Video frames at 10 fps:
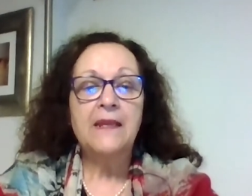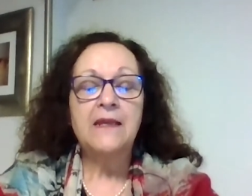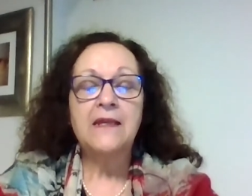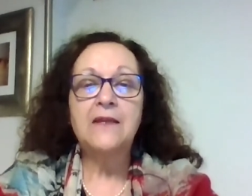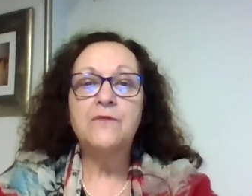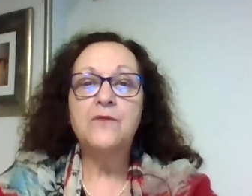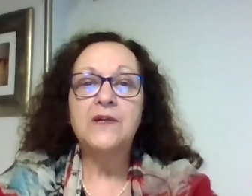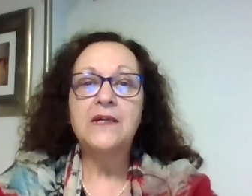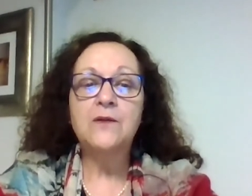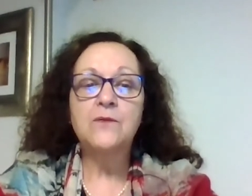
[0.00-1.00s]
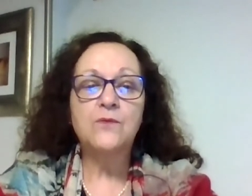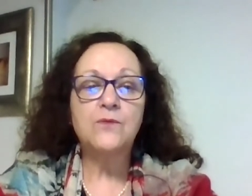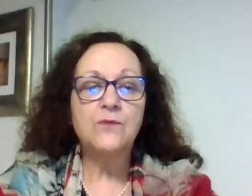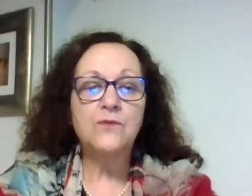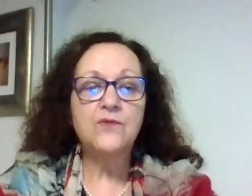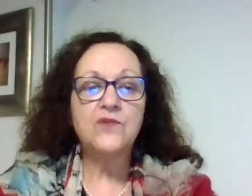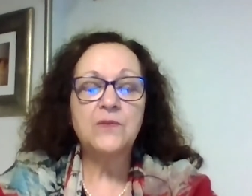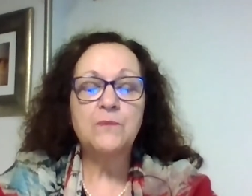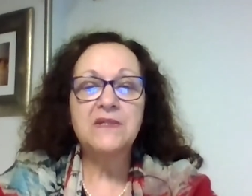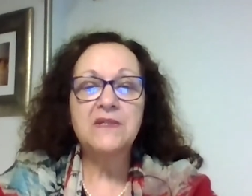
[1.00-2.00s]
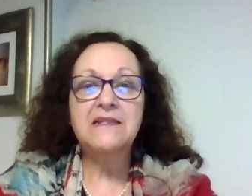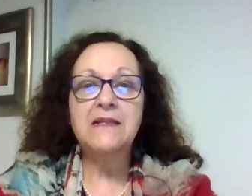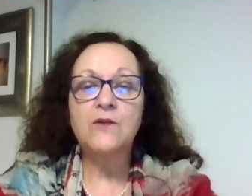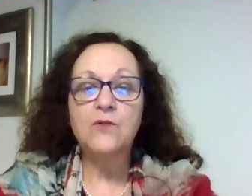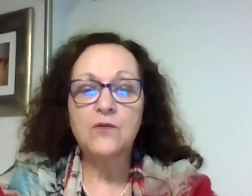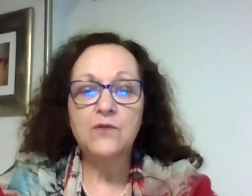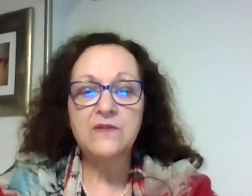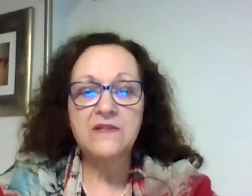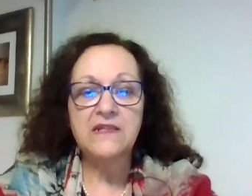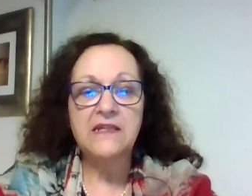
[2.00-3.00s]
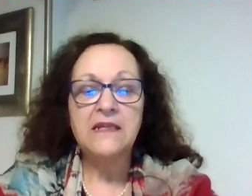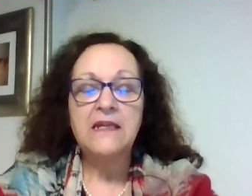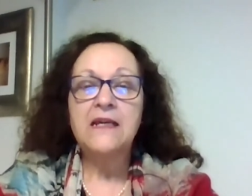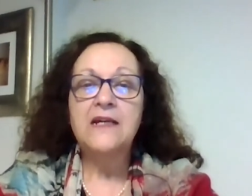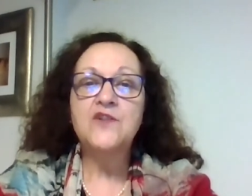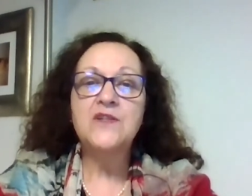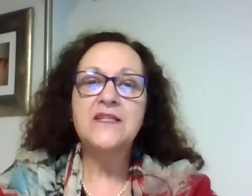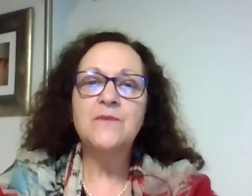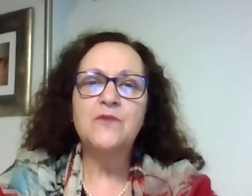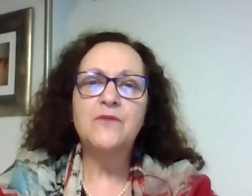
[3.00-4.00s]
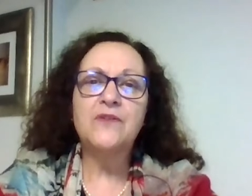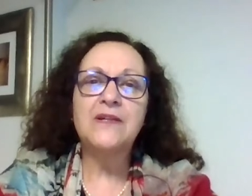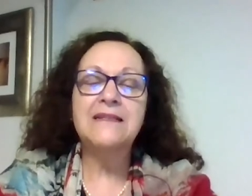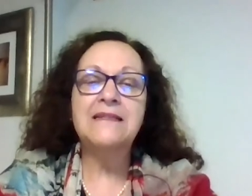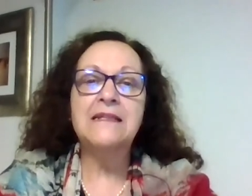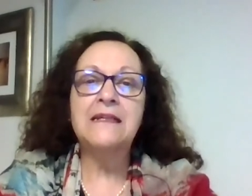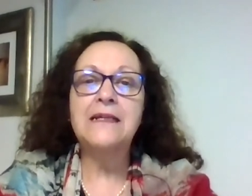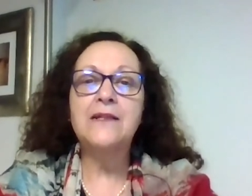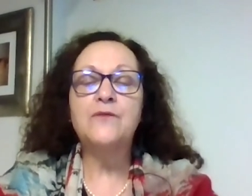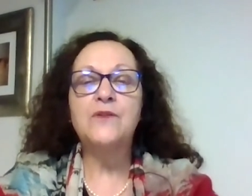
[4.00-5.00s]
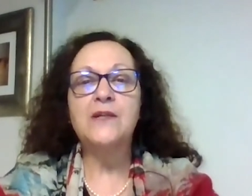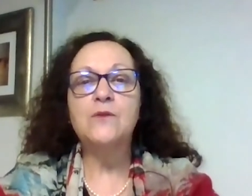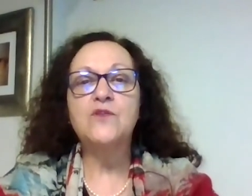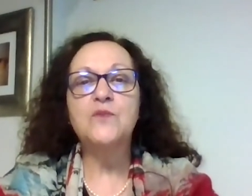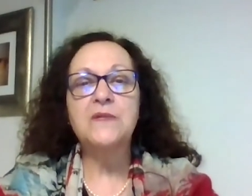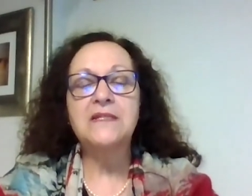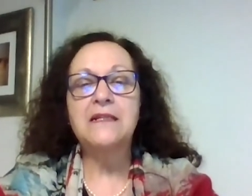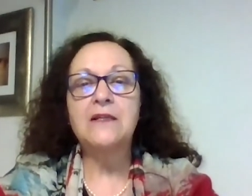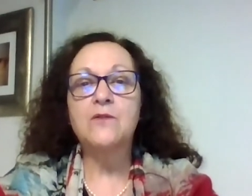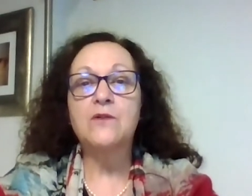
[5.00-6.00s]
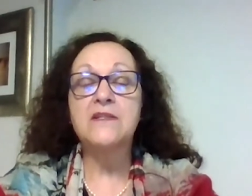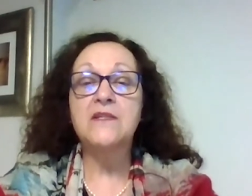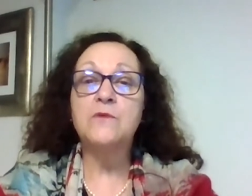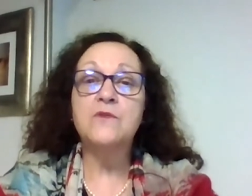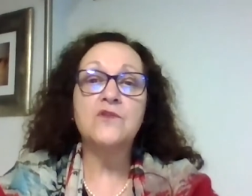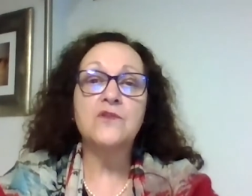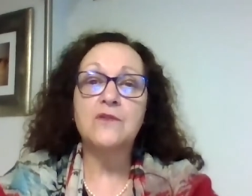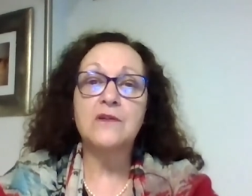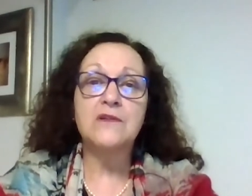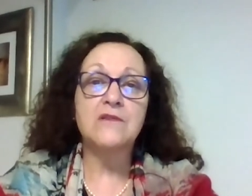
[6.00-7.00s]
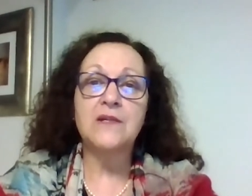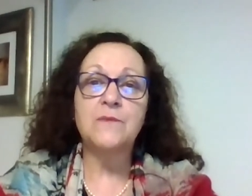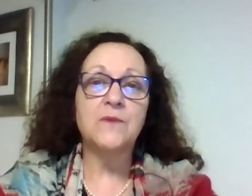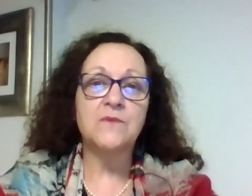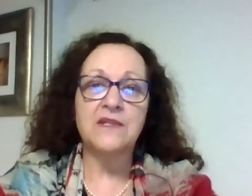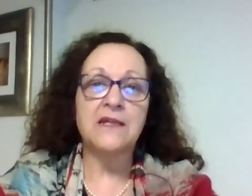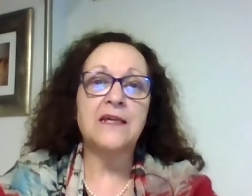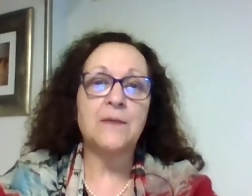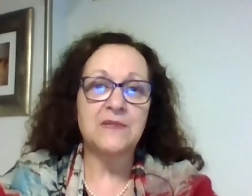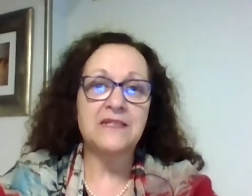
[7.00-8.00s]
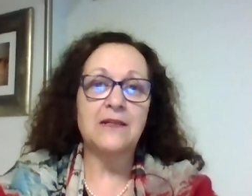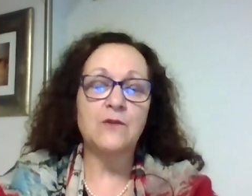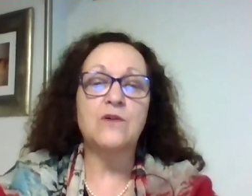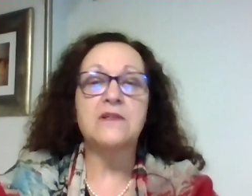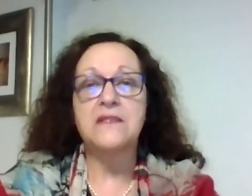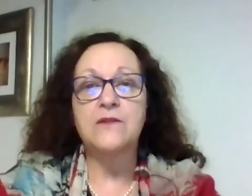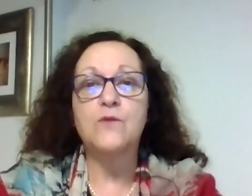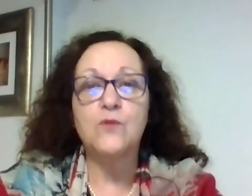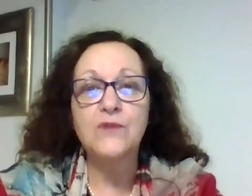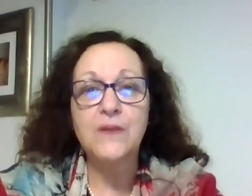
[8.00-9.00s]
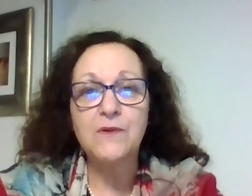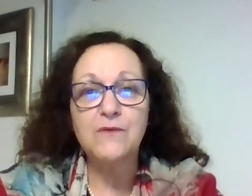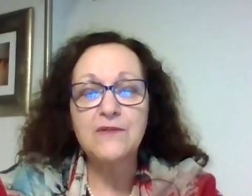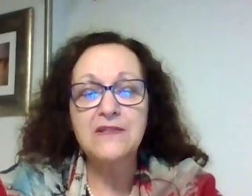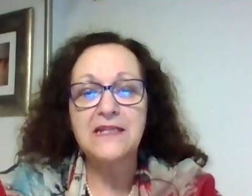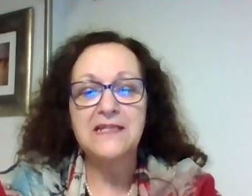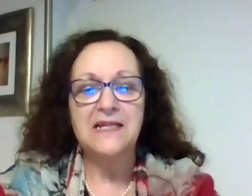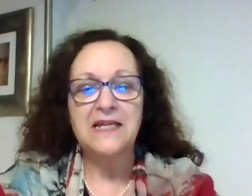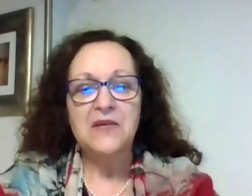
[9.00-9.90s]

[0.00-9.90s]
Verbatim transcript: E ele foi aluno de Pestalozzi. A gente sempre ouve falar assim, ah, ele foi aluno de Pestalozzi, e muitos de nós não sabemos quem que é Pestalozzi, então vou contar para vocês.